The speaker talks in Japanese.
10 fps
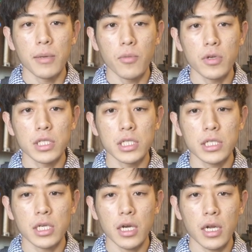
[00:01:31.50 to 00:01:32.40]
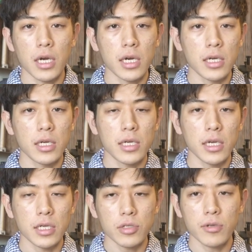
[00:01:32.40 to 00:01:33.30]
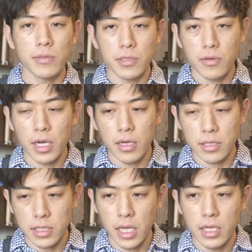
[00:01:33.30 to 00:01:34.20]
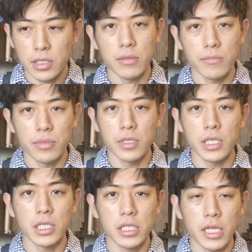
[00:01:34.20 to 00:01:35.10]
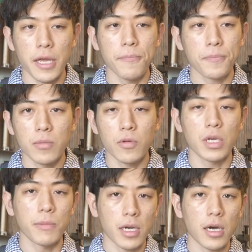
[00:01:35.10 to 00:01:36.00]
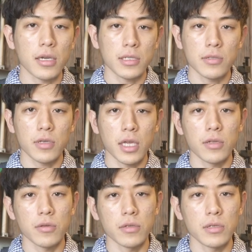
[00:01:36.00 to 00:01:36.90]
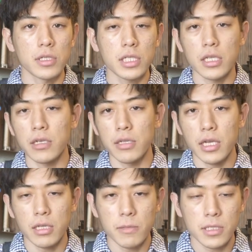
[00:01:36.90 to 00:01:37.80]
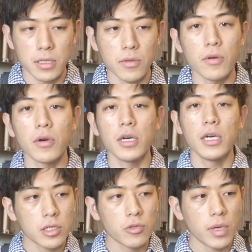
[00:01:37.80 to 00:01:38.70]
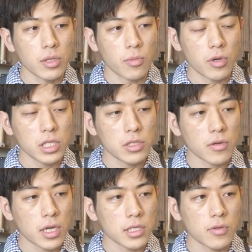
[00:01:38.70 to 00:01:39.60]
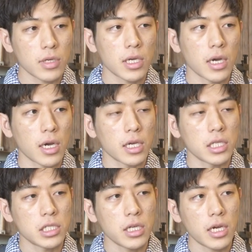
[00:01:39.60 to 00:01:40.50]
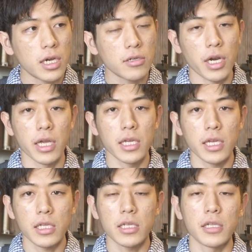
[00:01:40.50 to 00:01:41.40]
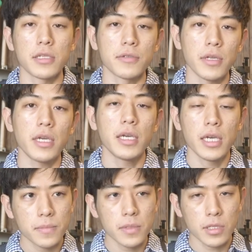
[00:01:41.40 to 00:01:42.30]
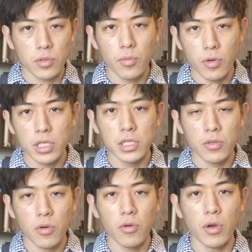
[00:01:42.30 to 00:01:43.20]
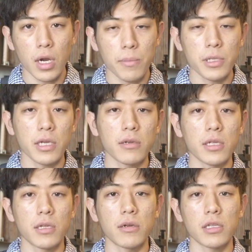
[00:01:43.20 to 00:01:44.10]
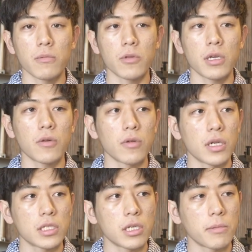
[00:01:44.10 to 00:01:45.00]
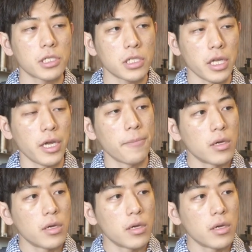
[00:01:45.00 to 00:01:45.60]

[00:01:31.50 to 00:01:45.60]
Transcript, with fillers: 森陣から植物と革靴で分岐して、僕は今「革靴の健」というチャンネルでやってますけど、その前の森陣の活動期間がいちねんはんぐらいやってたんですよね。でその森陣の頃から見てくれてる方も結構いらっしゃいまして、